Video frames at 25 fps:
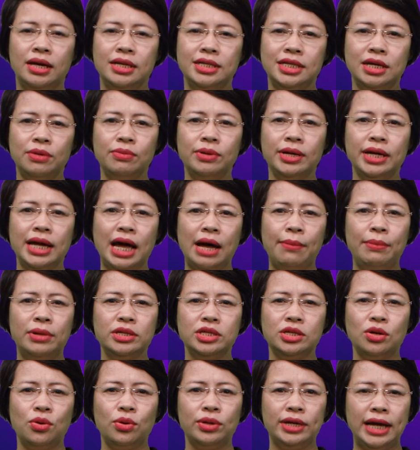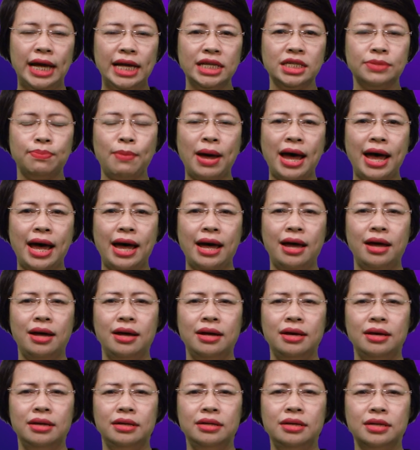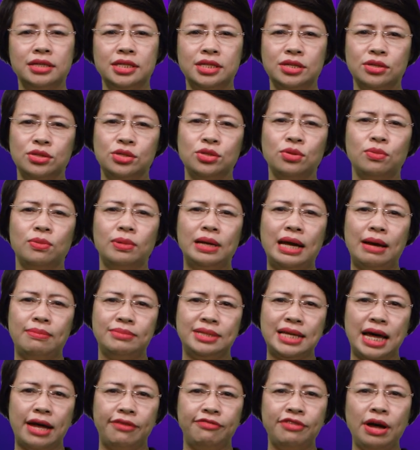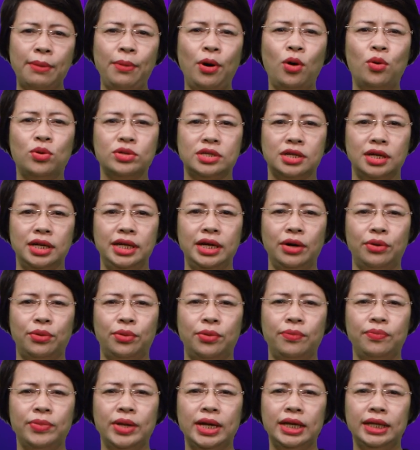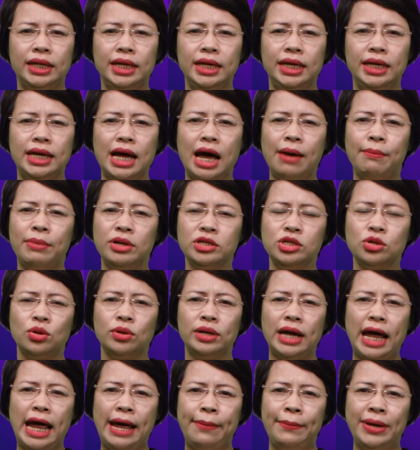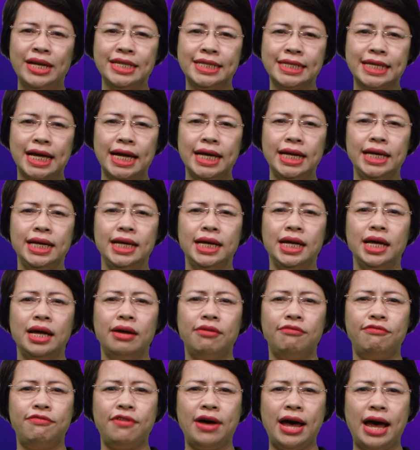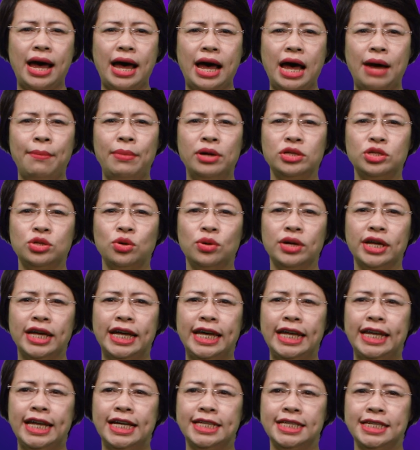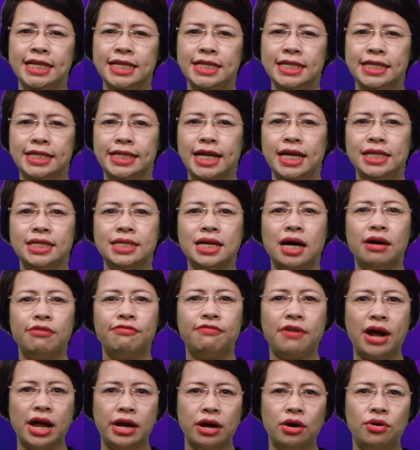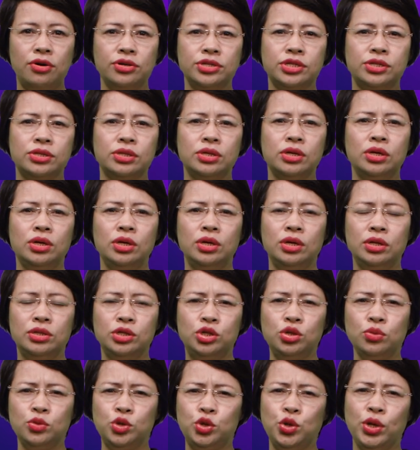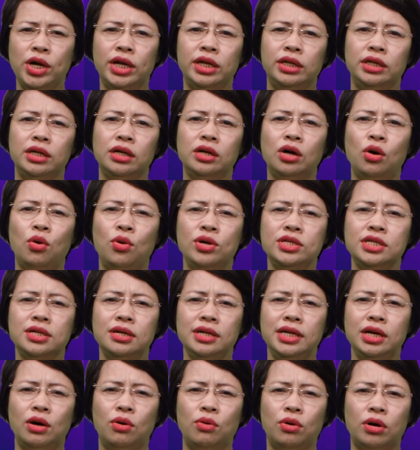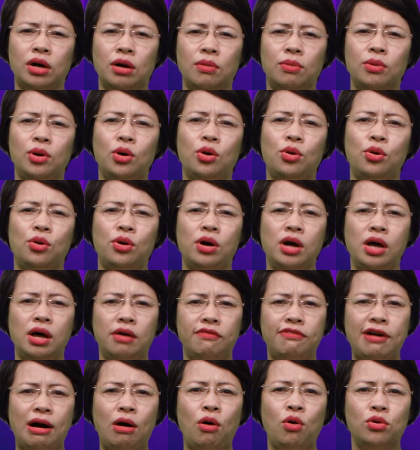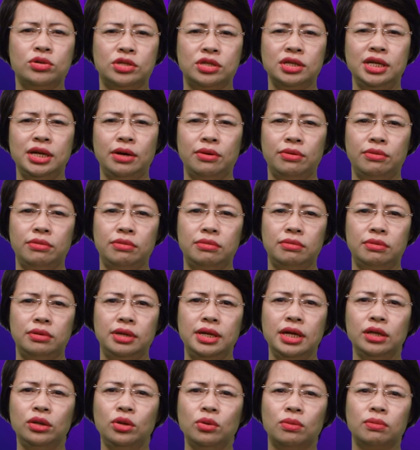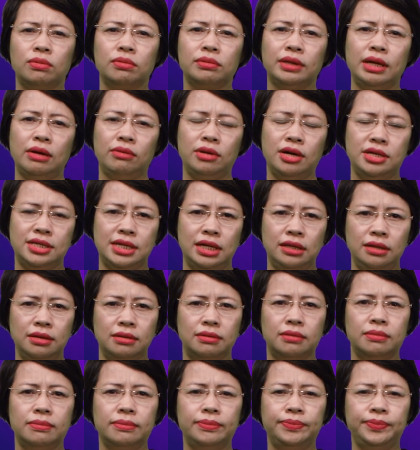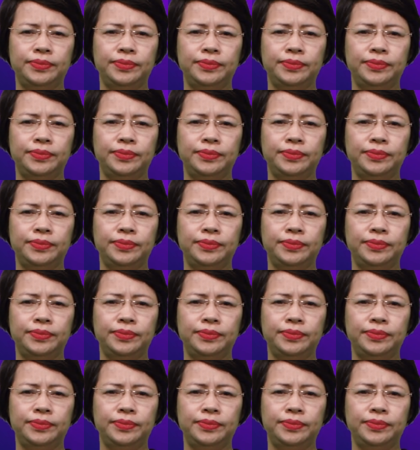Trong khi Amazon S3 được sử dụng làm giải pháp hồ dữ liệu, thì Amazon MSK và Amazon Kinesis Data Firehose giúp chuyển những khối dữ liệu khổng lồ và hộ dữ liệu liên tục theo thời gian thực.